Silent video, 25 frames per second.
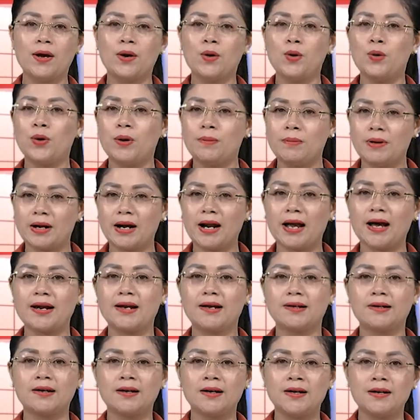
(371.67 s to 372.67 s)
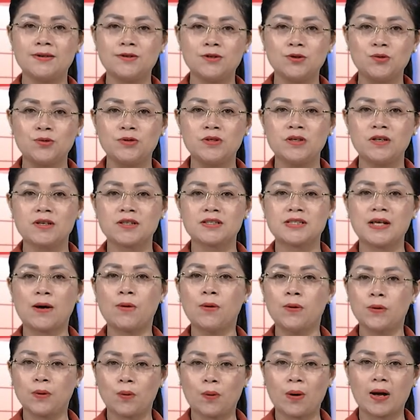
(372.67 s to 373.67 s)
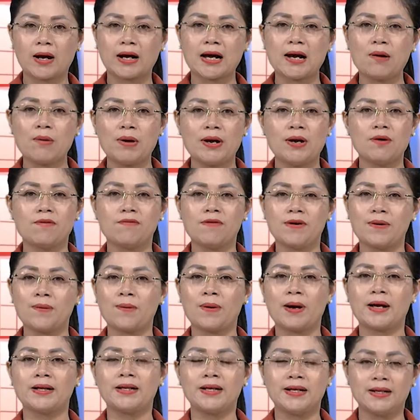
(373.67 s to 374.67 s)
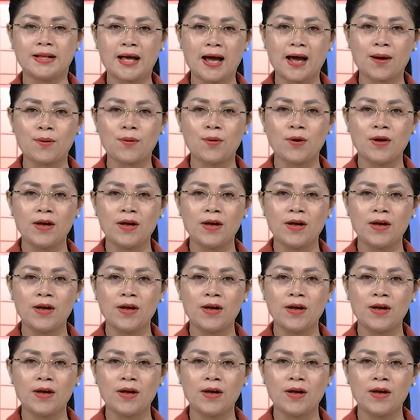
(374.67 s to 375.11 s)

huyện Mường La đã thực hiện chủ trương xã hội hóa các hoạt động văn hóa thể thao.